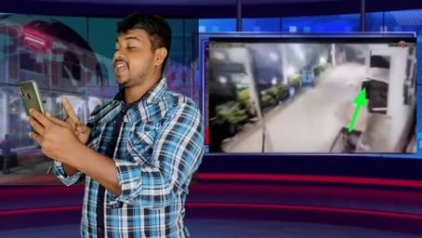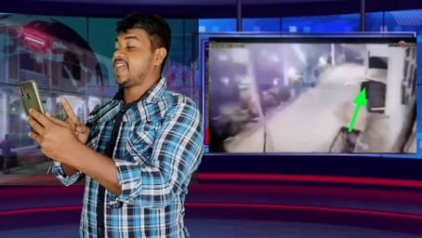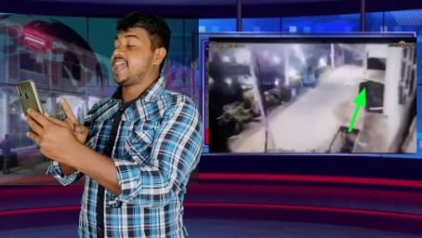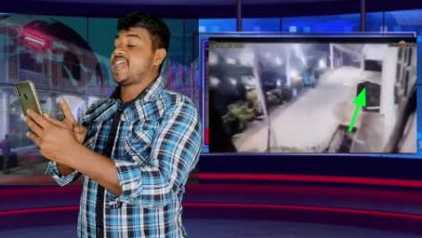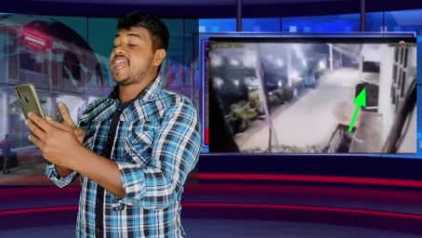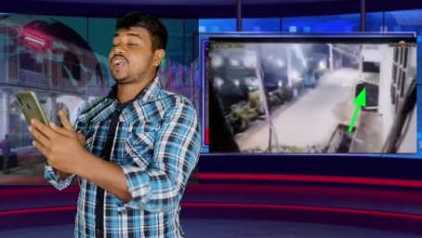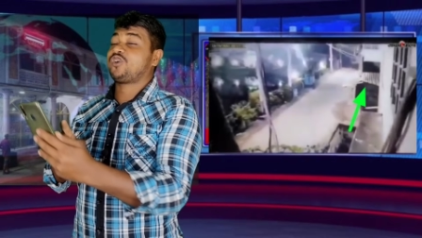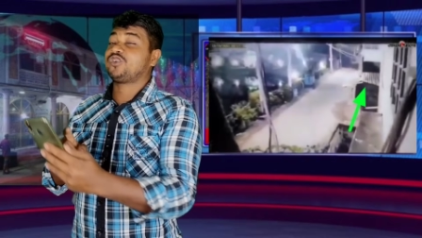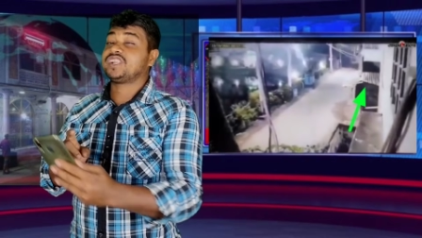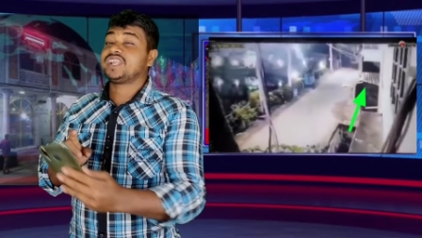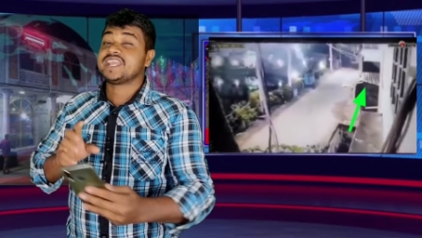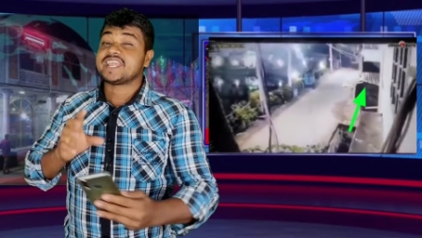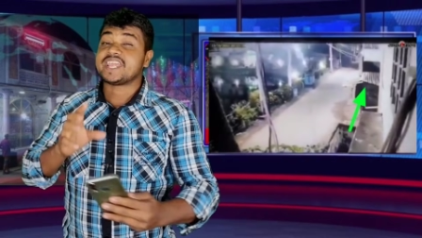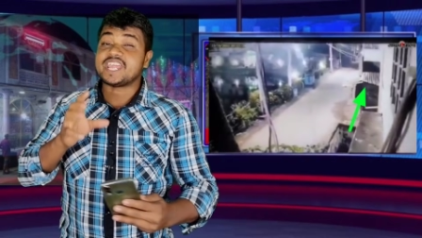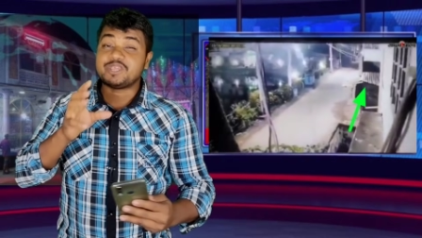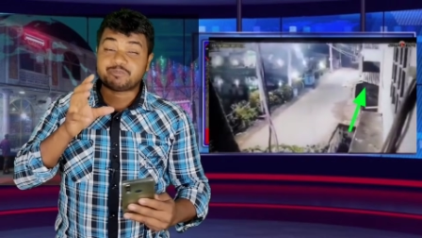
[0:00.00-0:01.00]
হ্যাঁ এখন
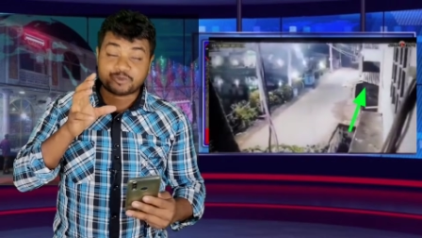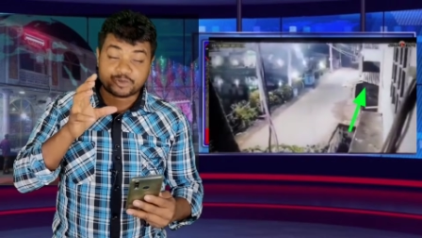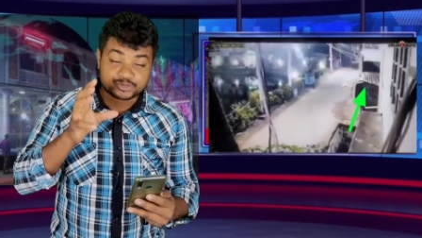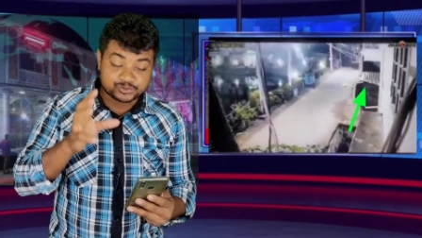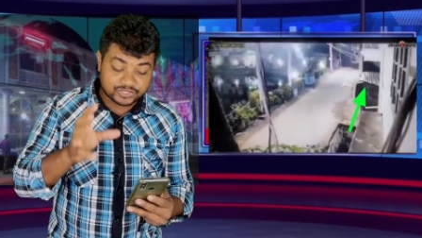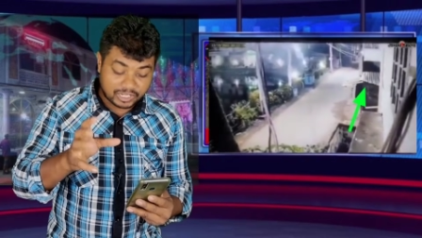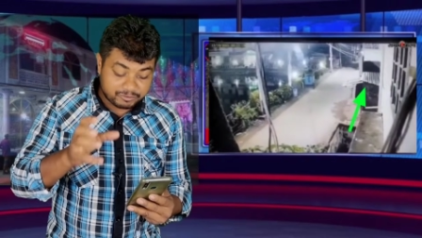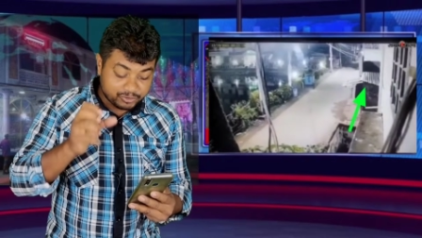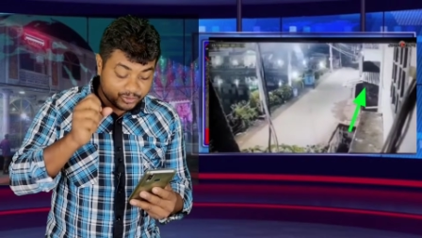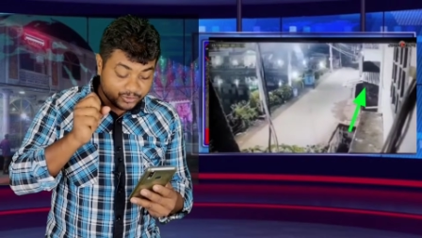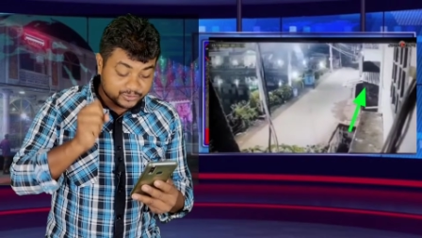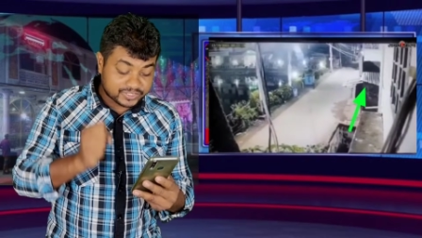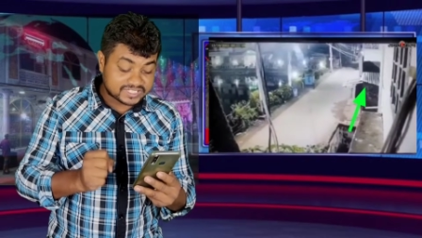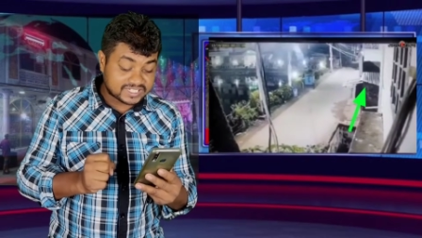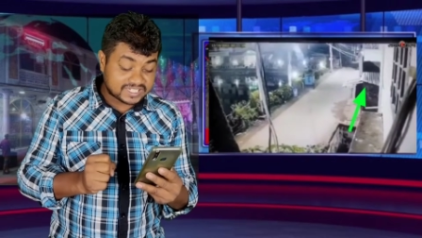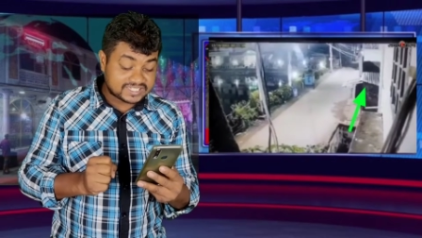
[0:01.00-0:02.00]
এই প্রশ্নটা আমি
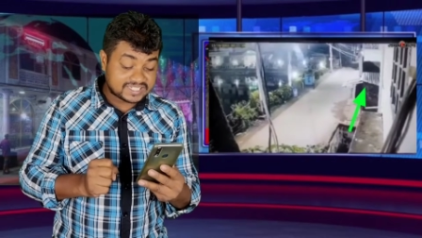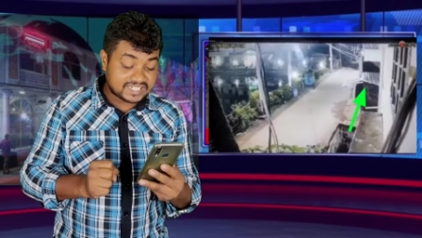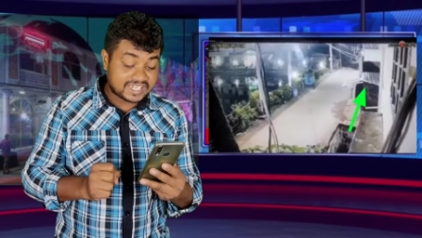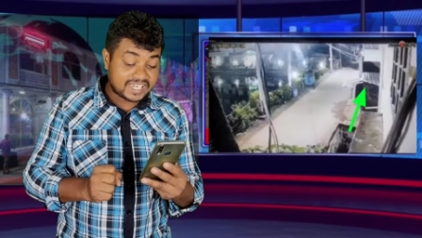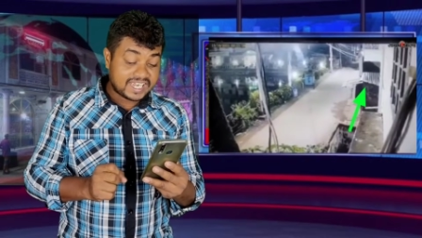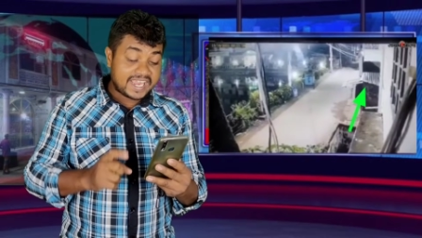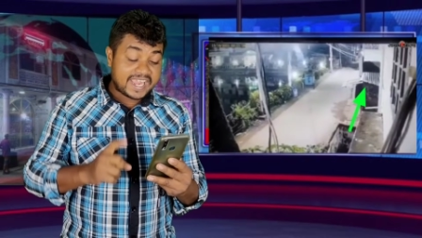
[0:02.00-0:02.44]
করতে চাই যে